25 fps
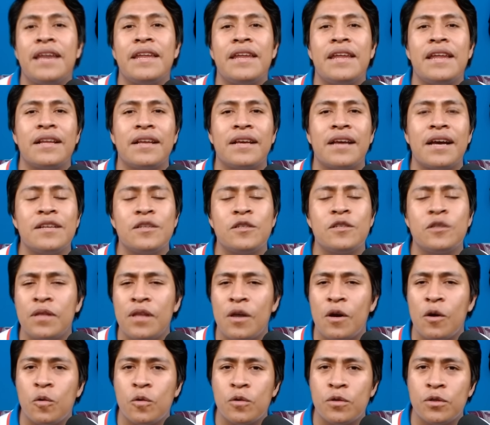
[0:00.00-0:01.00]
En el caso
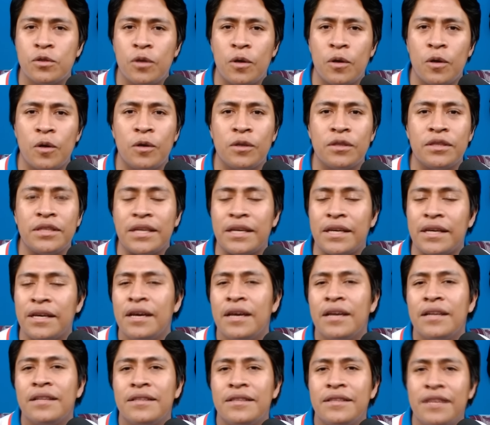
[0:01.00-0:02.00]
de Augusto
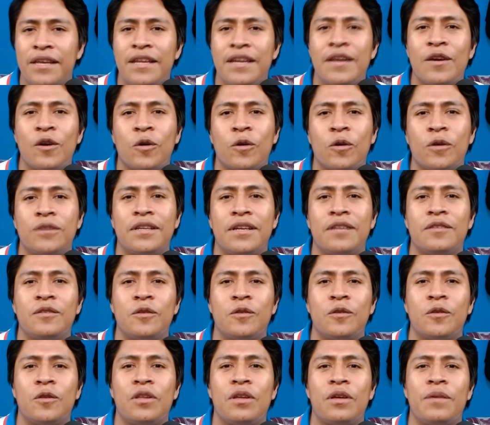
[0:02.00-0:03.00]
Lotti, tiene
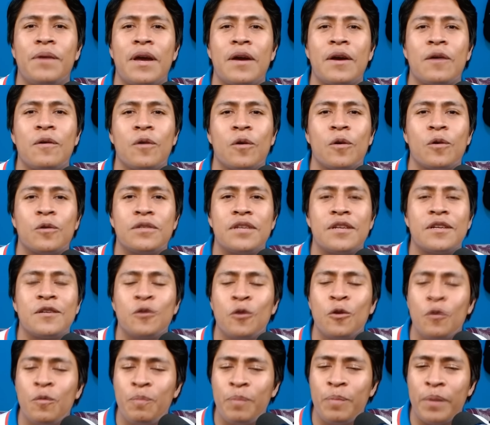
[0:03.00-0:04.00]
contrato todavía con Cruz
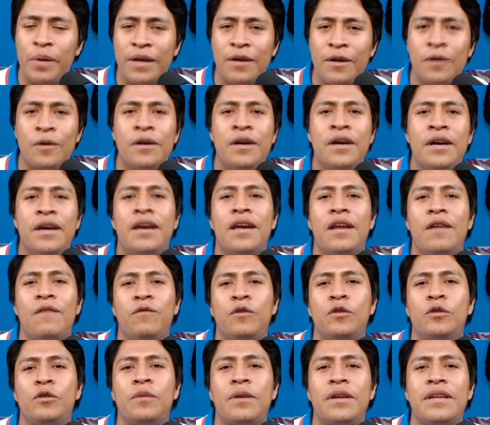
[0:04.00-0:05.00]
Azul, pero el
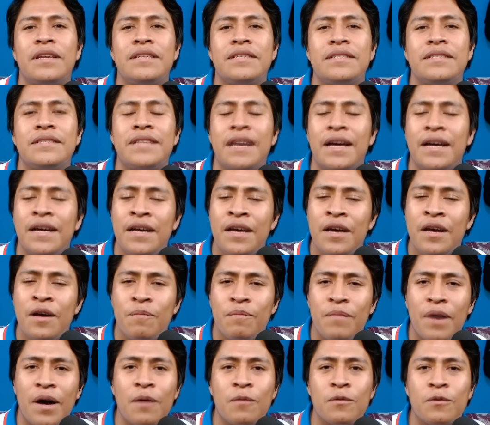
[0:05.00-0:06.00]
futbolista
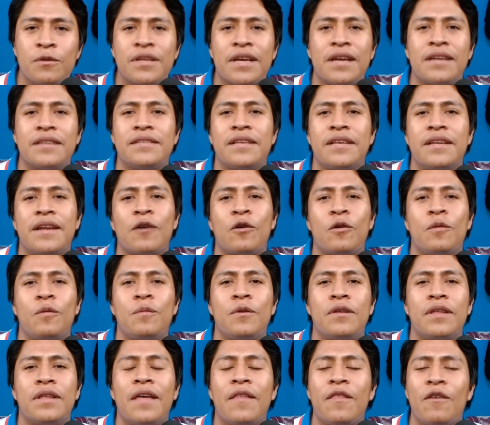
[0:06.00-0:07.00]
va a buscar ser
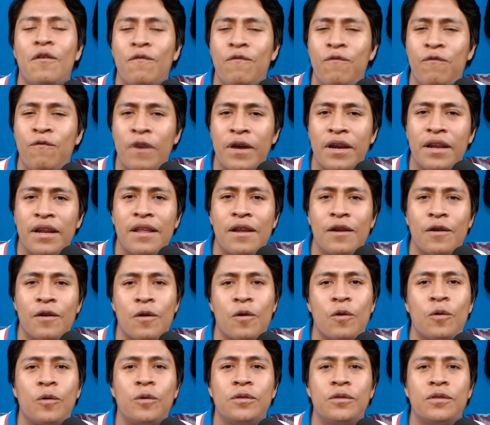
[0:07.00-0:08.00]
acomodado fuera del
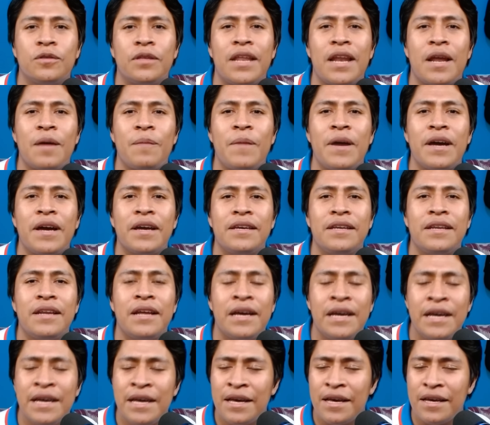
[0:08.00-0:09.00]
conjunto de la
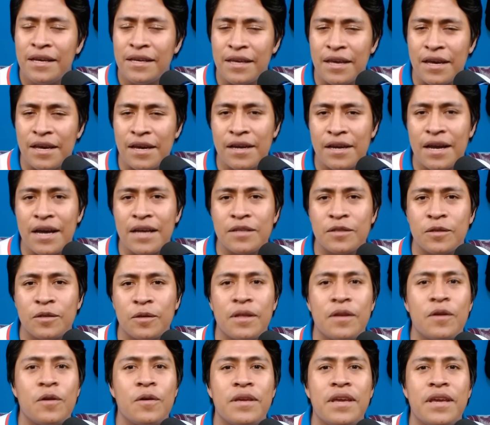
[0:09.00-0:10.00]
máquina y en caso
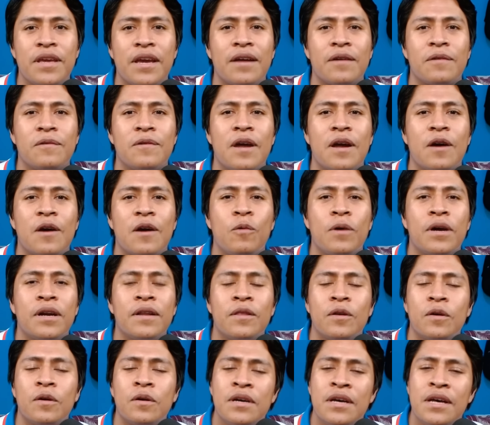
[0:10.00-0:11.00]
de no llegar a un
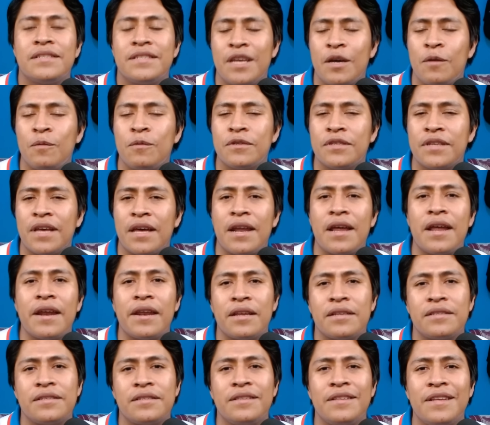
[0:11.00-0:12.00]
acuerdo, se buscará
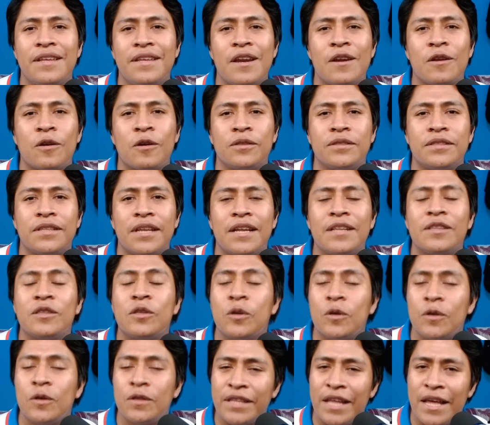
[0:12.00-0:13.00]
rescindir el
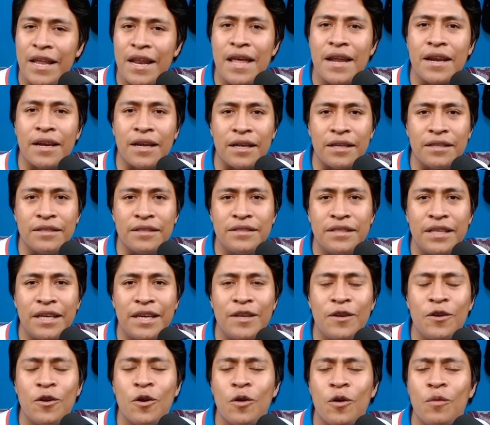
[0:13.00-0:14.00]
contrato del
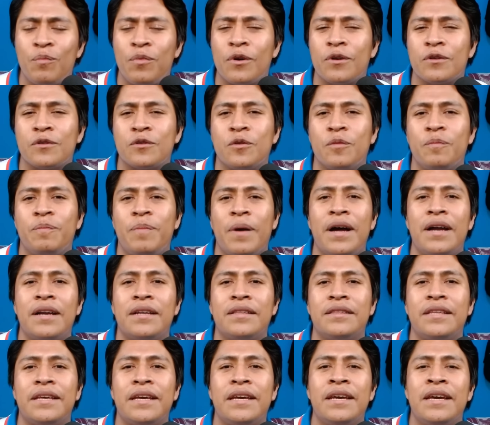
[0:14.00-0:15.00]
argentino. Por su
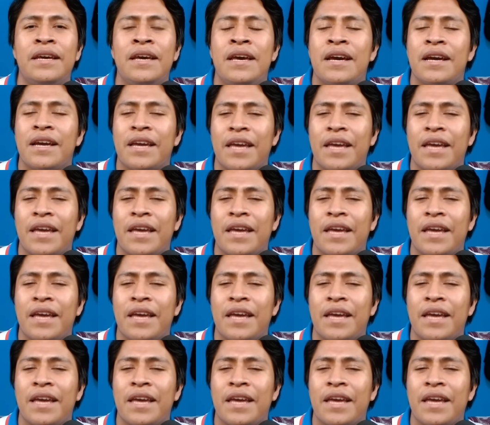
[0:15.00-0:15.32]
parte,